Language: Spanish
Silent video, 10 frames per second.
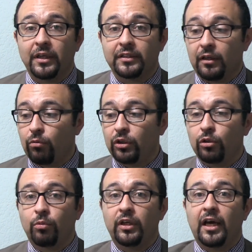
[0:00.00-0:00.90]
para saber
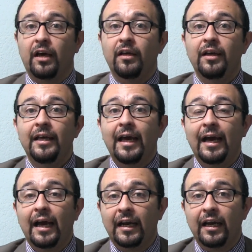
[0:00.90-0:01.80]
cuánto voy a
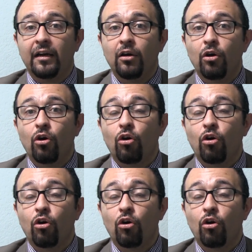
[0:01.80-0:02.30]
ganar?